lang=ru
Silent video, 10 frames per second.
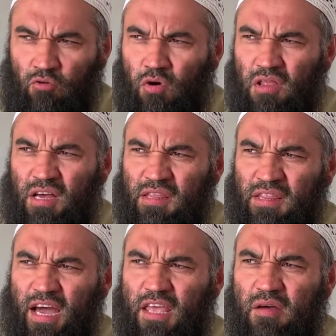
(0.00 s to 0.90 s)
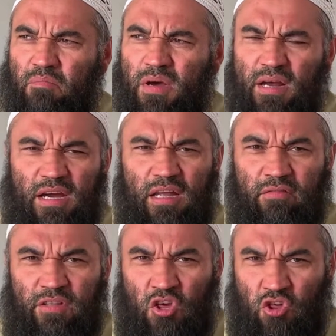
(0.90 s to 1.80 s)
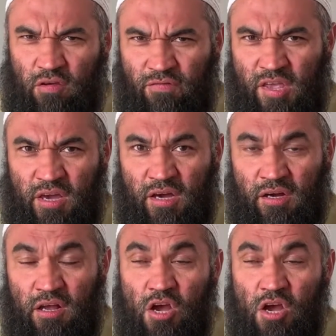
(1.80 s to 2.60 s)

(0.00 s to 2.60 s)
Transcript: О Аллах, дай нам баракат в наших финиках.